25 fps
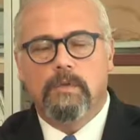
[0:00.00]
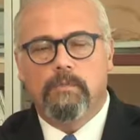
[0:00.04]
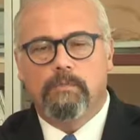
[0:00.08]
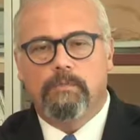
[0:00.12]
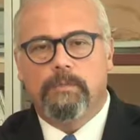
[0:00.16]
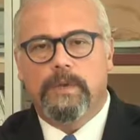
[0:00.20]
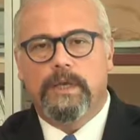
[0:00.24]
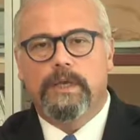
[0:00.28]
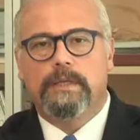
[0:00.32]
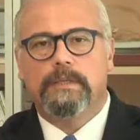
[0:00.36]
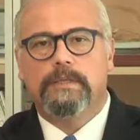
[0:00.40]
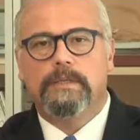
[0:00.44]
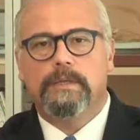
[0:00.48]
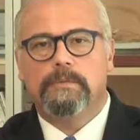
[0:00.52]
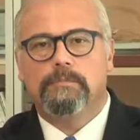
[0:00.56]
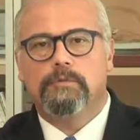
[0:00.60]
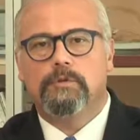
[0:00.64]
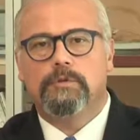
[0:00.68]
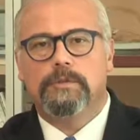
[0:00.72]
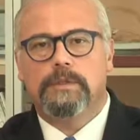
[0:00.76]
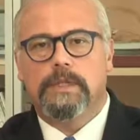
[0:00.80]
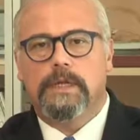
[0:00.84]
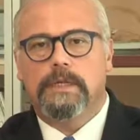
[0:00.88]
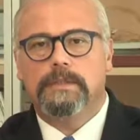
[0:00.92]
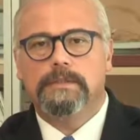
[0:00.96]
Beyinde
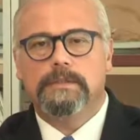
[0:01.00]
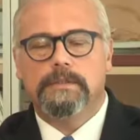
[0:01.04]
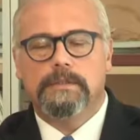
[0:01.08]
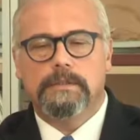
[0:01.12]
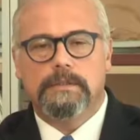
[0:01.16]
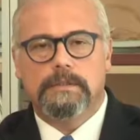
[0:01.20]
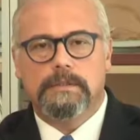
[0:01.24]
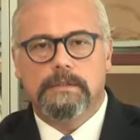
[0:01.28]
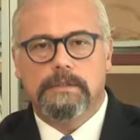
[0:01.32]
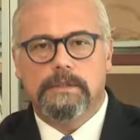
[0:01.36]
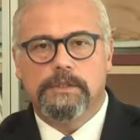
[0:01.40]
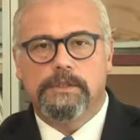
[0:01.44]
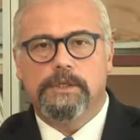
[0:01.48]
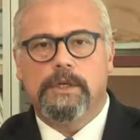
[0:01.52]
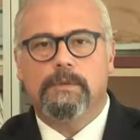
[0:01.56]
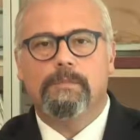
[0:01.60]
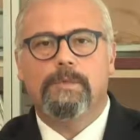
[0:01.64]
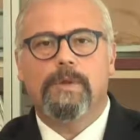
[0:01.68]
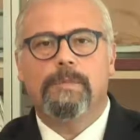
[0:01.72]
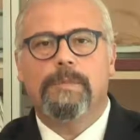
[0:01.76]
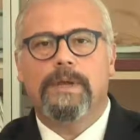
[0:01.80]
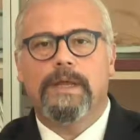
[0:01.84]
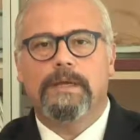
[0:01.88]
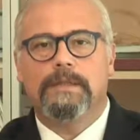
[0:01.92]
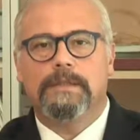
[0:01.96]
bulunan işeme
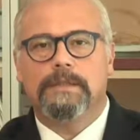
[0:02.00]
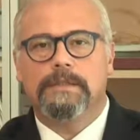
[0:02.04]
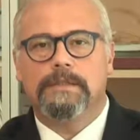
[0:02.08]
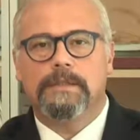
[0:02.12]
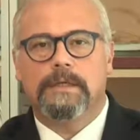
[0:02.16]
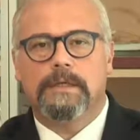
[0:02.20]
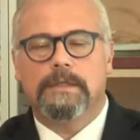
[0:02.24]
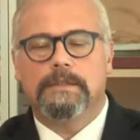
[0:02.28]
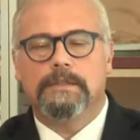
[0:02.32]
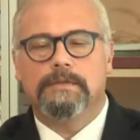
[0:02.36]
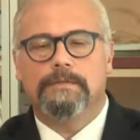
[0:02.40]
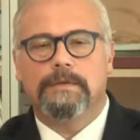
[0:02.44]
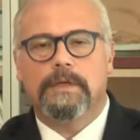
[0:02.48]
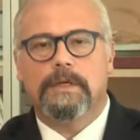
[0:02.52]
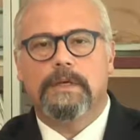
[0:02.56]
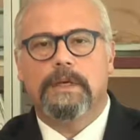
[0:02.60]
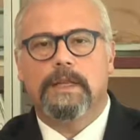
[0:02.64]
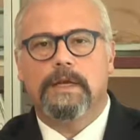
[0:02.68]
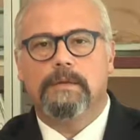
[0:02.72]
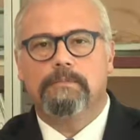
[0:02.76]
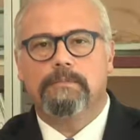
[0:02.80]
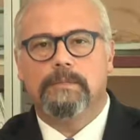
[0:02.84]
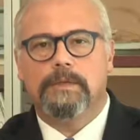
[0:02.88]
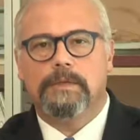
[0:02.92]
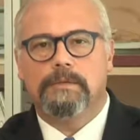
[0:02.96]
merkezi adı
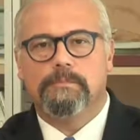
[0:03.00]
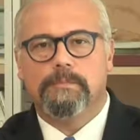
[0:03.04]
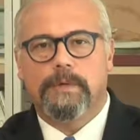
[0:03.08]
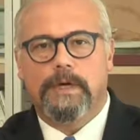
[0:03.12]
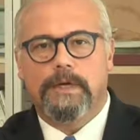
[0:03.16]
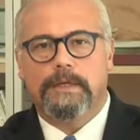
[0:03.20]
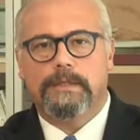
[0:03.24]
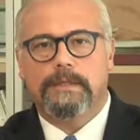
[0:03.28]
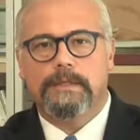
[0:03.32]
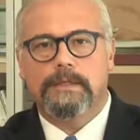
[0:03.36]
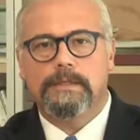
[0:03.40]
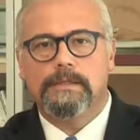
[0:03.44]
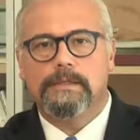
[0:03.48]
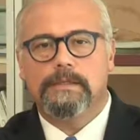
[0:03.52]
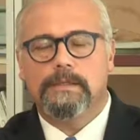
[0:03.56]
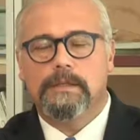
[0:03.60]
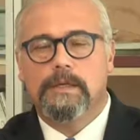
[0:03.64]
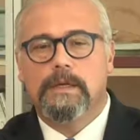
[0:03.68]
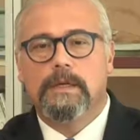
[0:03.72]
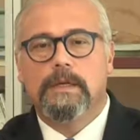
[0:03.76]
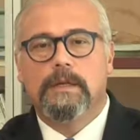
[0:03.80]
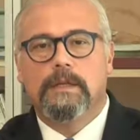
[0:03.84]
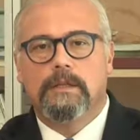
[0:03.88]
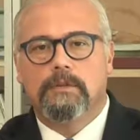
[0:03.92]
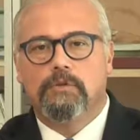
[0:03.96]
verilen bir merkez
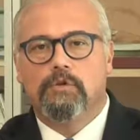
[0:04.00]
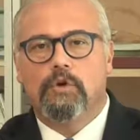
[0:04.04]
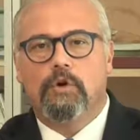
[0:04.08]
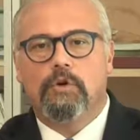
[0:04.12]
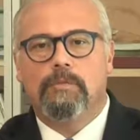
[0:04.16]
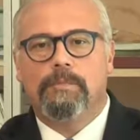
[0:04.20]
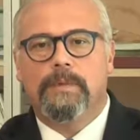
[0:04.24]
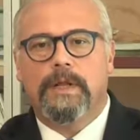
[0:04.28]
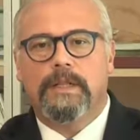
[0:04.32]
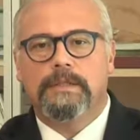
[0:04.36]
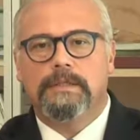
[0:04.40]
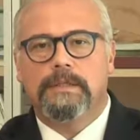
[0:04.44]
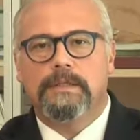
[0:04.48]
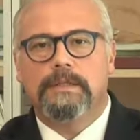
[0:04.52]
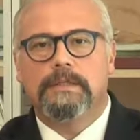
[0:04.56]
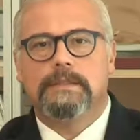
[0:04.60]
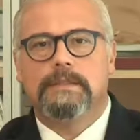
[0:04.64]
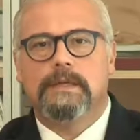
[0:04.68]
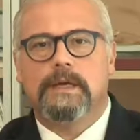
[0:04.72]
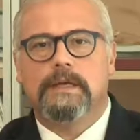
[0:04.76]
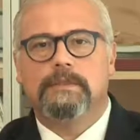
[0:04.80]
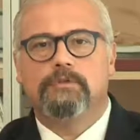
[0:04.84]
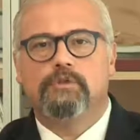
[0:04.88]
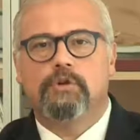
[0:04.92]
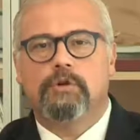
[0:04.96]
normalde
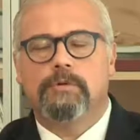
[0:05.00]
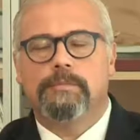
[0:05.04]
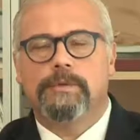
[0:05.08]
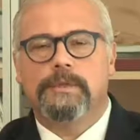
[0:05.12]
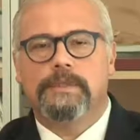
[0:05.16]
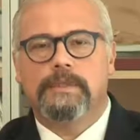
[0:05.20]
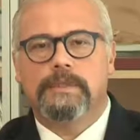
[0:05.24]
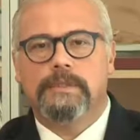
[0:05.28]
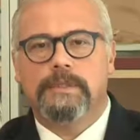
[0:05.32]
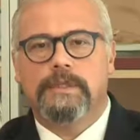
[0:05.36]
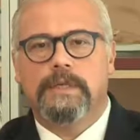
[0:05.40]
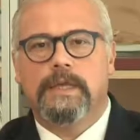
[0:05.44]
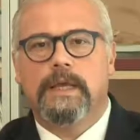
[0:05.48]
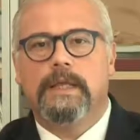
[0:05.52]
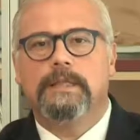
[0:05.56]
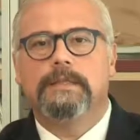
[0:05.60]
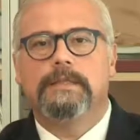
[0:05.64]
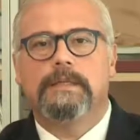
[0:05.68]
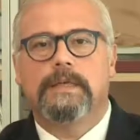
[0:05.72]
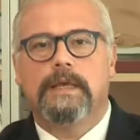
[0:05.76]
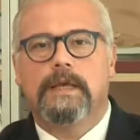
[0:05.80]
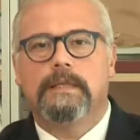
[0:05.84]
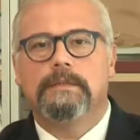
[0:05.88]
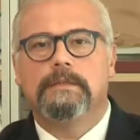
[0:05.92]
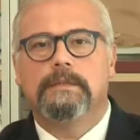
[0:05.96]
idrar torbasının kendi
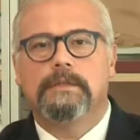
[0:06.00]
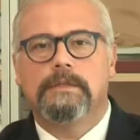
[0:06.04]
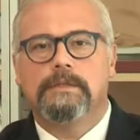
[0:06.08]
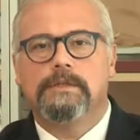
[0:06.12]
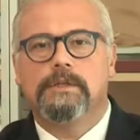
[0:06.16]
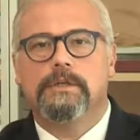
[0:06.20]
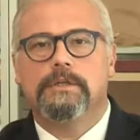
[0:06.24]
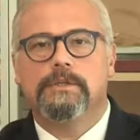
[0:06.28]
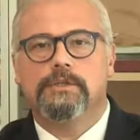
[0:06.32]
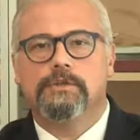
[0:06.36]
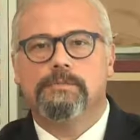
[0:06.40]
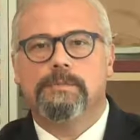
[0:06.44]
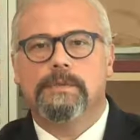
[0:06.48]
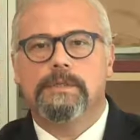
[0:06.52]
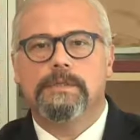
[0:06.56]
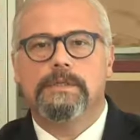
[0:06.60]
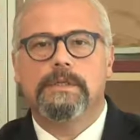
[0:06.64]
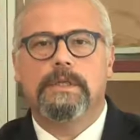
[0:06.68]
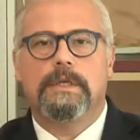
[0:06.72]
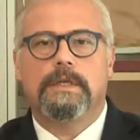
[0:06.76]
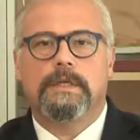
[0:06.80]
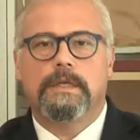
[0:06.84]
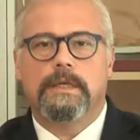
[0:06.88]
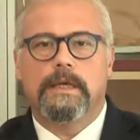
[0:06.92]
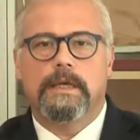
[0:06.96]
kendine çalışmasını
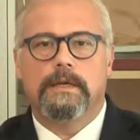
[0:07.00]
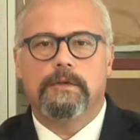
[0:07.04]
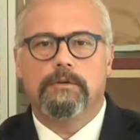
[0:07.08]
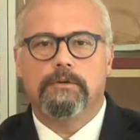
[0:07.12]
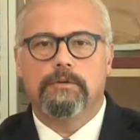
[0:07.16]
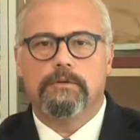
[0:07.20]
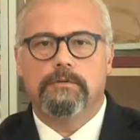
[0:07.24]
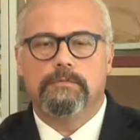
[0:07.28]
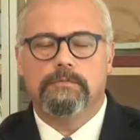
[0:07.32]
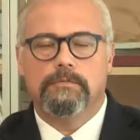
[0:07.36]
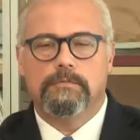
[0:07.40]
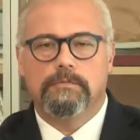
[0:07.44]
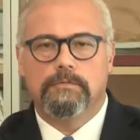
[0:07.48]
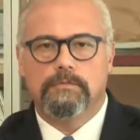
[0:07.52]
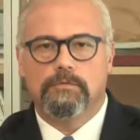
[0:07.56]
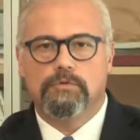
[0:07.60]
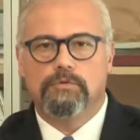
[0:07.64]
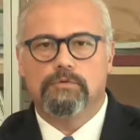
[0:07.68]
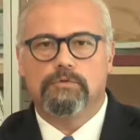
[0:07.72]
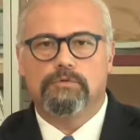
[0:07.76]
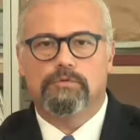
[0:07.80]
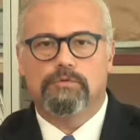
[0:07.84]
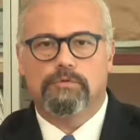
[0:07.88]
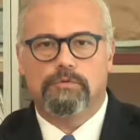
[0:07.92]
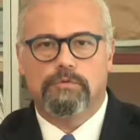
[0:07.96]
engelliyor.
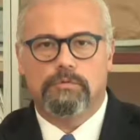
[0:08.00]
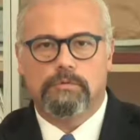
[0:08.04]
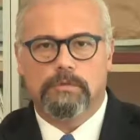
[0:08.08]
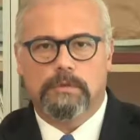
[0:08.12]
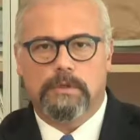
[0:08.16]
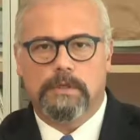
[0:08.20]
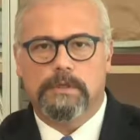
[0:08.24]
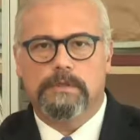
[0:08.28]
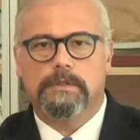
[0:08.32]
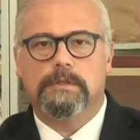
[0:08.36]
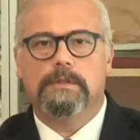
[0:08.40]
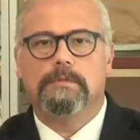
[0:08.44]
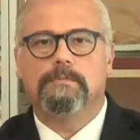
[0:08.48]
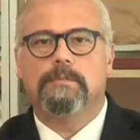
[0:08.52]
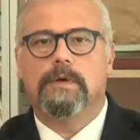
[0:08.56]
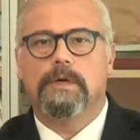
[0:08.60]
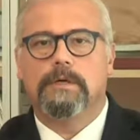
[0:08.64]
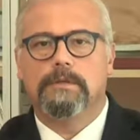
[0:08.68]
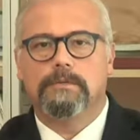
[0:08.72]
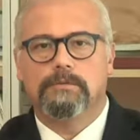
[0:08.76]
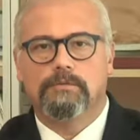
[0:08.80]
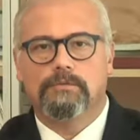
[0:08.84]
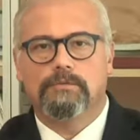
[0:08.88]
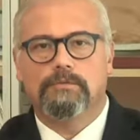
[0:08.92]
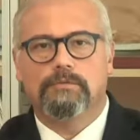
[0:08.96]
Dur, kasılma,
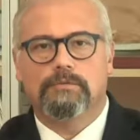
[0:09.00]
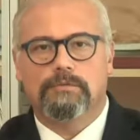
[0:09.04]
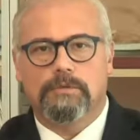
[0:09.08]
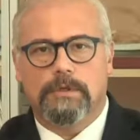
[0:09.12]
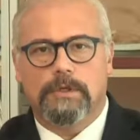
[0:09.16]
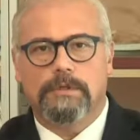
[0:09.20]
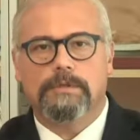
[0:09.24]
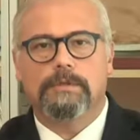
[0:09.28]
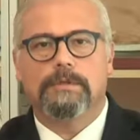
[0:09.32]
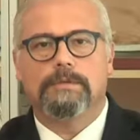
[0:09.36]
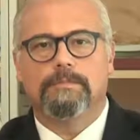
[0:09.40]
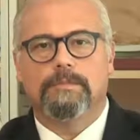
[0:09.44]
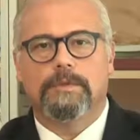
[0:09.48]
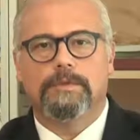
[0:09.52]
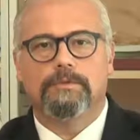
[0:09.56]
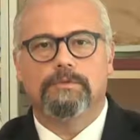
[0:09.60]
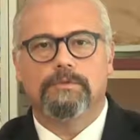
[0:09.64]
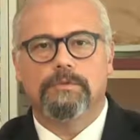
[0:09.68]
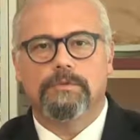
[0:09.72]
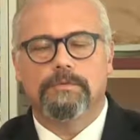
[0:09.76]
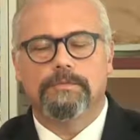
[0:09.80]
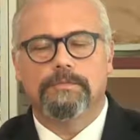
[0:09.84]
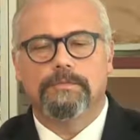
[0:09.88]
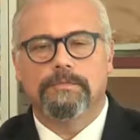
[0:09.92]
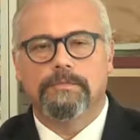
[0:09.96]
dur, kasılma
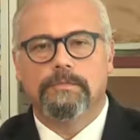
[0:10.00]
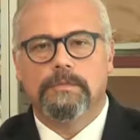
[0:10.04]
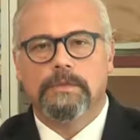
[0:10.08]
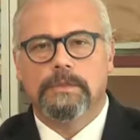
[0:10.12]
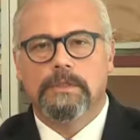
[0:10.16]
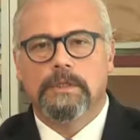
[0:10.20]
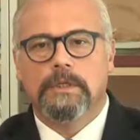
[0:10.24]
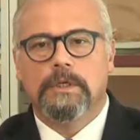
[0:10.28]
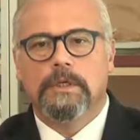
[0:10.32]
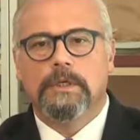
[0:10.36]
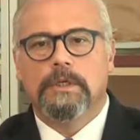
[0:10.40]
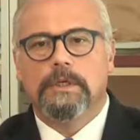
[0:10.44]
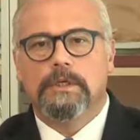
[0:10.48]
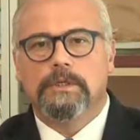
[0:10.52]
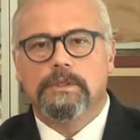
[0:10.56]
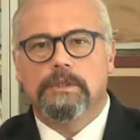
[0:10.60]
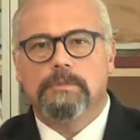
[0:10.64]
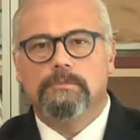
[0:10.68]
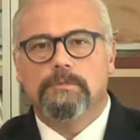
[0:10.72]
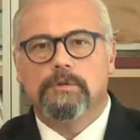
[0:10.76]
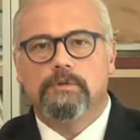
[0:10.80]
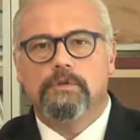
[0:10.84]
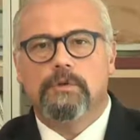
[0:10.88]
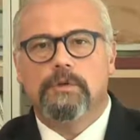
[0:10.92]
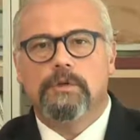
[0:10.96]
diyor.
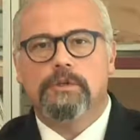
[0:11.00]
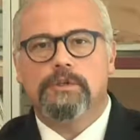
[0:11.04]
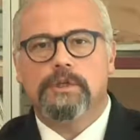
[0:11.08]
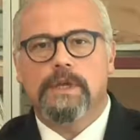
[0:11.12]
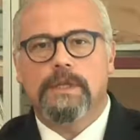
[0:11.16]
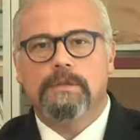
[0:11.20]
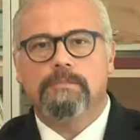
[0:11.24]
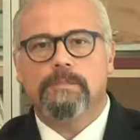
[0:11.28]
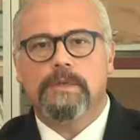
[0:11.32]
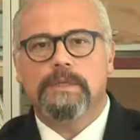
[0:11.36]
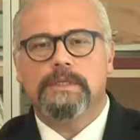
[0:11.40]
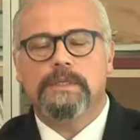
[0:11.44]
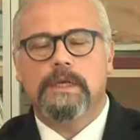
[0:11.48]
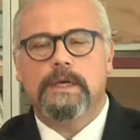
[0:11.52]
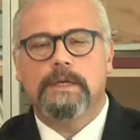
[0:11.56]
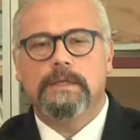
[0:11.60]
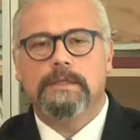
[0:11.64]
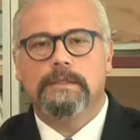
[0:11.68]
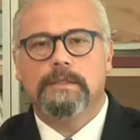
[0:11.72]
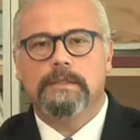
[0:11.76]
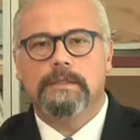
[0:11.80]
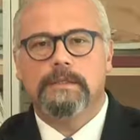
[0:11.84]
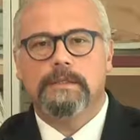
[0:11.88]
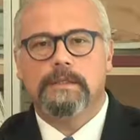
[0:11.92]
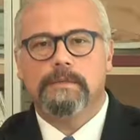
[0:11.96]
Şimdi nörojen
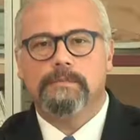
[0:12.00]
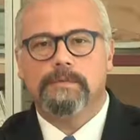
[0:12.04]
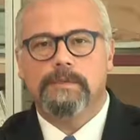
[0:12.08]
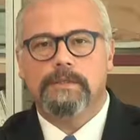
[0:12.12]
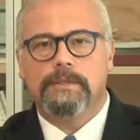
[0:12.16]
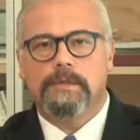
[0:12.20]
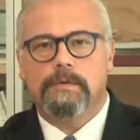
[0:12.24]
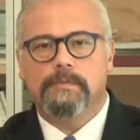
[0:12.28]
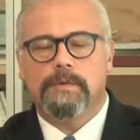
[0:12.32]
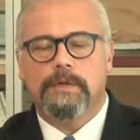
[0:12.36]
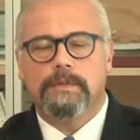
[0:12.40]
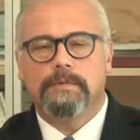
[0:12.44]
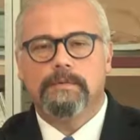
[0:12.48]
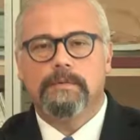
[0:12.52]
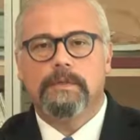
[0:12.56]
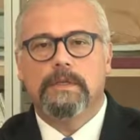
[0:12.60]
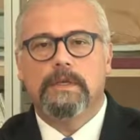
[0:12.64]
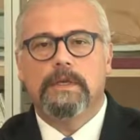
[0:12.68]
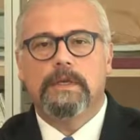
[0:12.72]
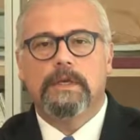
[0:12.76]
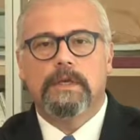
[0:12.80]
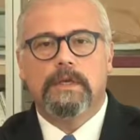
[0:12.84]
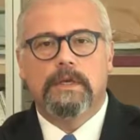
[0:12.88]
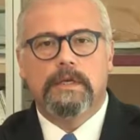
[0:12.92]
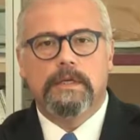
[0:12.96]
mesane dediğimiz zaman
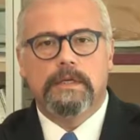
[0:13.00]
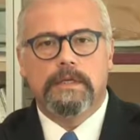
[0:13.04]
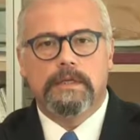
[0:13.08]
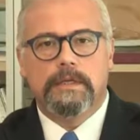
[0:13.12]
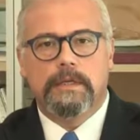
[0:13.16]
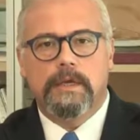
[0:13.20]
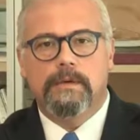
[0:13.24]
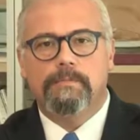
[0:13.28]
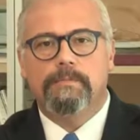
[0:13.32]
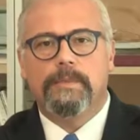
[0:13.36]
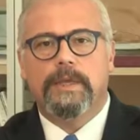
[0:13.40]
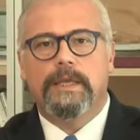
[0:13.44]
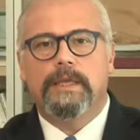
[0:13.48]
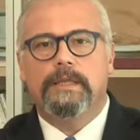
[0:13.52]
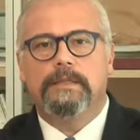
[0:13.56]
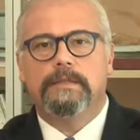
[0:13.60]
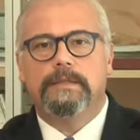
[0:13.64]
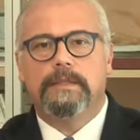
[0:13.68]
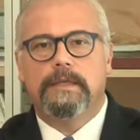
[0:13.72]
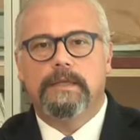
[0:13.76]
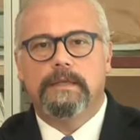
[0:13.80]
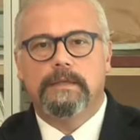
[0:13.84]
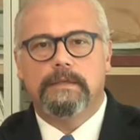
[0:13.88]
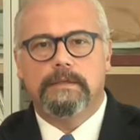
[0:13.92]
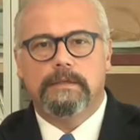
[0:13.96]
ya
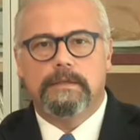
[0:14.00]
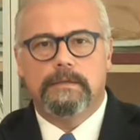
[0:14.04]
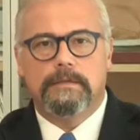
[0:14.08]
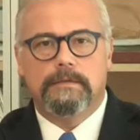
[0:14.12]
beyinde